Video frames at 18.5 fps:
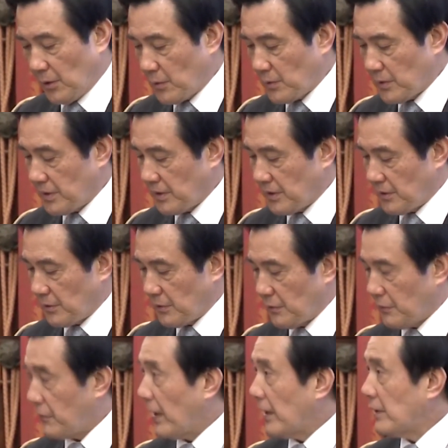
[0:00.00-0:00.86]
公益
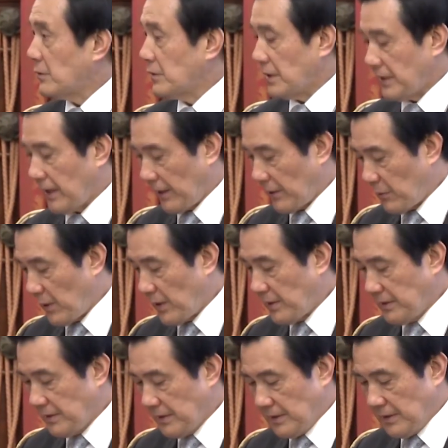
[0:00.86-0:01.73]
与繁荣的台
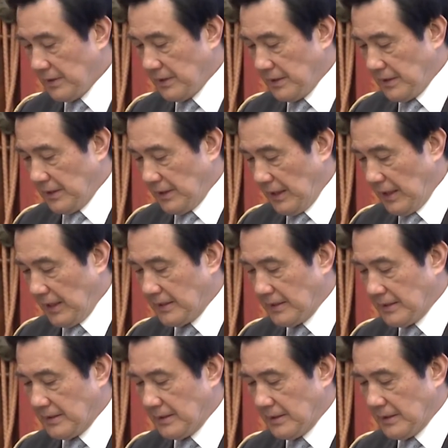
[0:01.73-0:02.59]
湾，
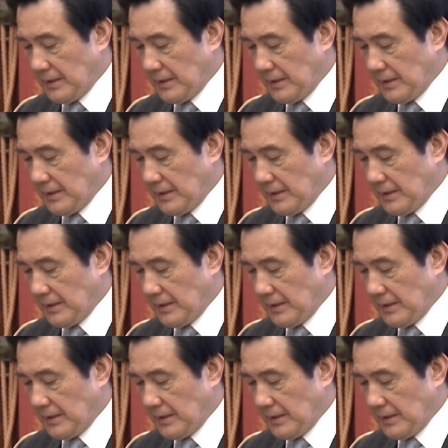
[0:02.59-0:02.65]
和